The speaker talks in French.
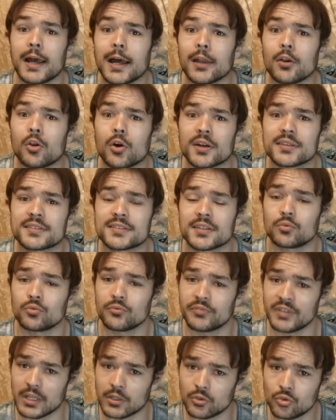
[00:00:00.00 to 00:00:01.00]
Alors, ça
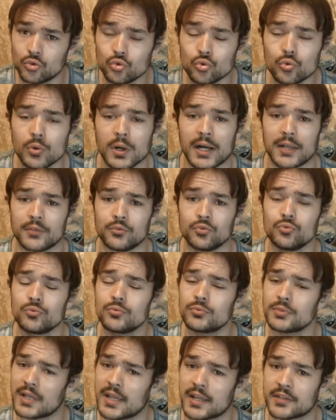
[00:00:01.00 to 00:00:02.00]
nous vient d'où à
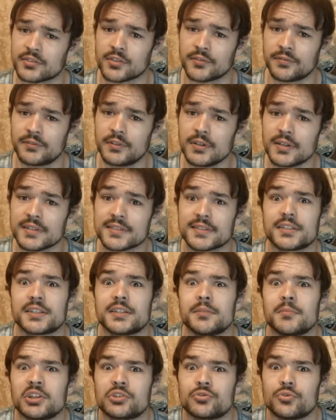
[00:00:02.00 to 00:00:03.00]
nous, Airsofters,
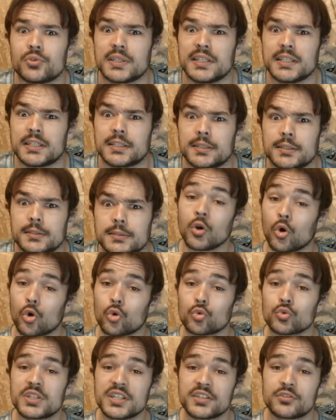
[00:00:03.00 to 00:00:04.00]
cette image du geek
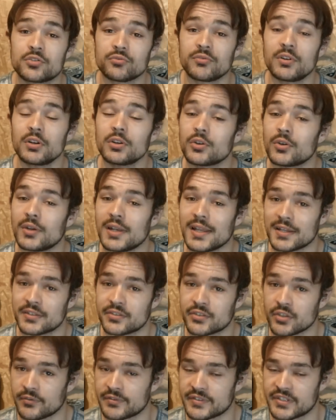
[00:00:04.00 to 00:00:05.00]
On dit souvent que
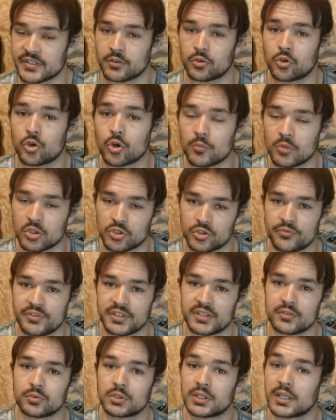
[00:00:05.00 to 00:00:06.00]
l'airsoft c'est comme un jeu
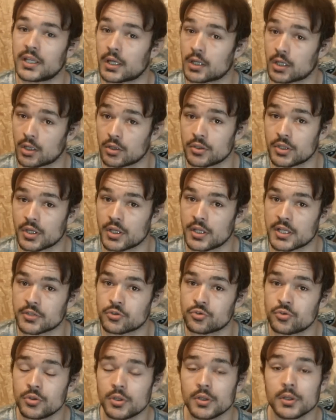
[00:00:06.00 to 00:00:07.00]
vidéo de guerre grandeur
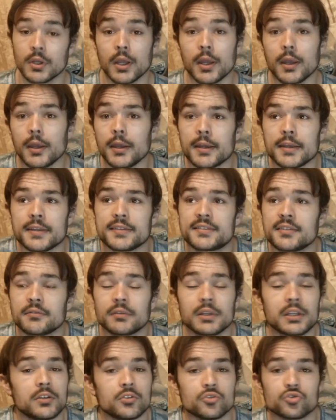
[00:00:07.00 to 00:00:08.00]
nature, et c'est
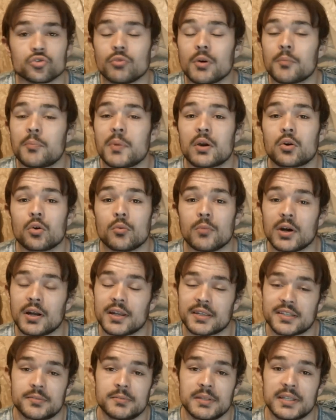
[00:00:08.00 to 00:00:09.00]
vrai, je vois pas comment
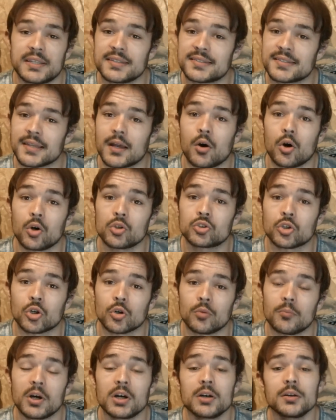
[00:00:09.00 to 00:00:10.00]
expliquer ça
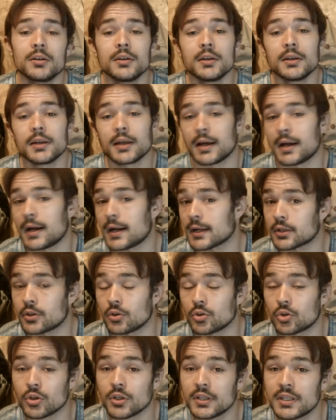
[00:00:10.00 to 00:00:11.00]
autrement à
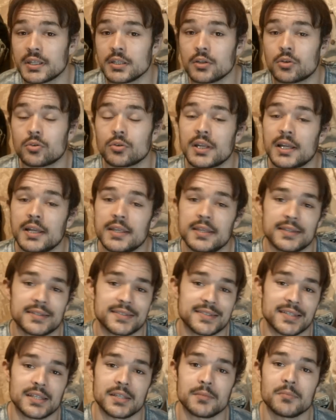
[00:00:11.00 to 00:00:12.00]
quelqu'un qui n'y connaît rien,
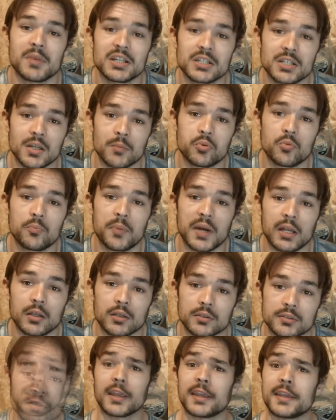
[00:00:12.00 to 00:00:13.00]
c'est l'image la plus
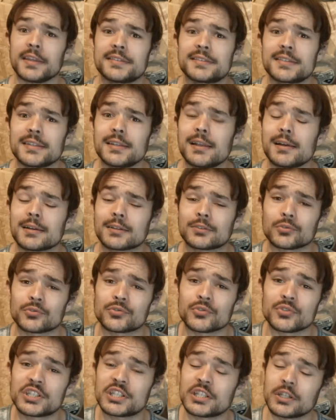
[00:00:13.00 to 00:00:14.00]
parlante. Et c'est là qu'on
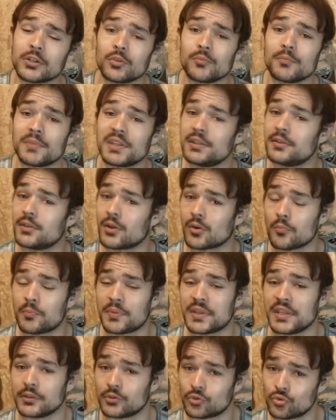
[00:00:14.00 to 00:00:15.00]
se tire une bille dans le
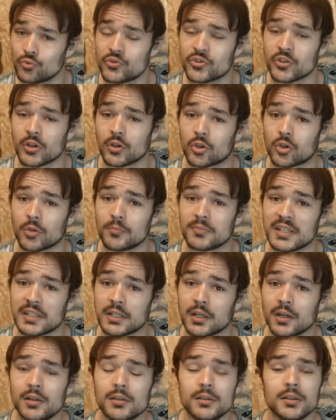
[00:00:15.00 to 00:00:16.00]
pied, tout seul comme des
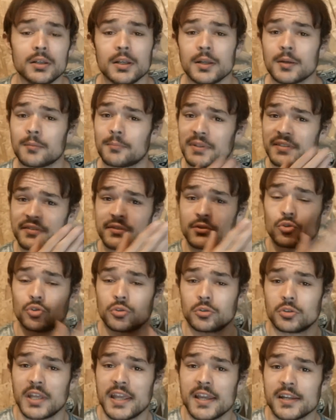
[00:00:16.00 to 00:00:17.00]
grands, parce que
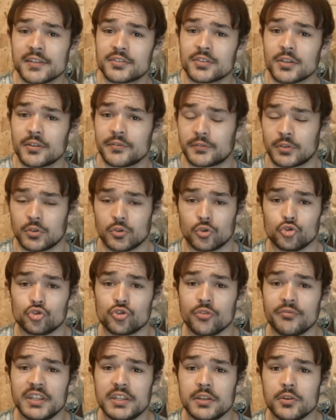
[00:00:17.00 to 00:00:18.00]
Airsoft,
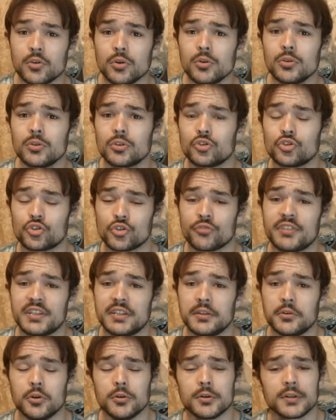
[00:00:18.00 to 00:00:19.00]
jeux vidéo, jeu
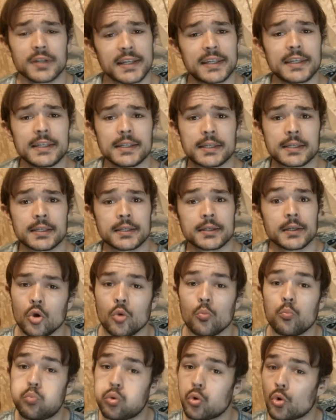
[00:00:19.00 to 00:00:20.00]
vidéo, geek
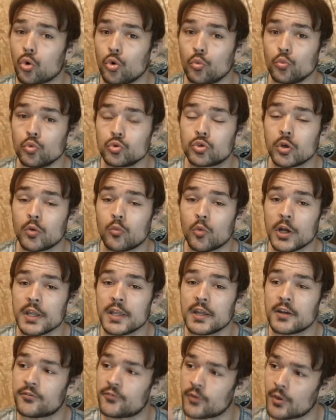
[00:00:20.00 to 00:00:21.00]
pour le mouton
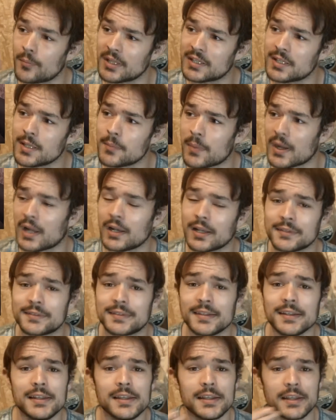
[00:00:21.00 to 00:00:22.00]
moyen formaté par la
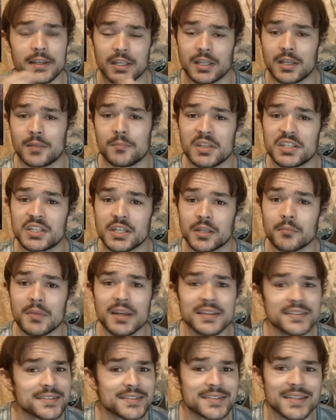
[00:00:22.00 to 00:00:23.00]
télé et les médias de
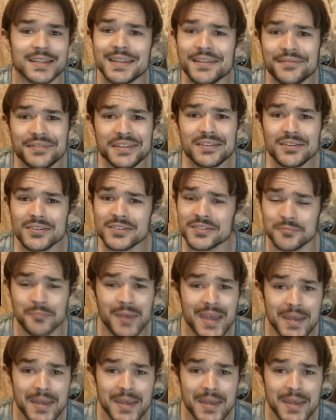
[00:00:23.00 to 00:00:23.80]
masse, c'est l'évidence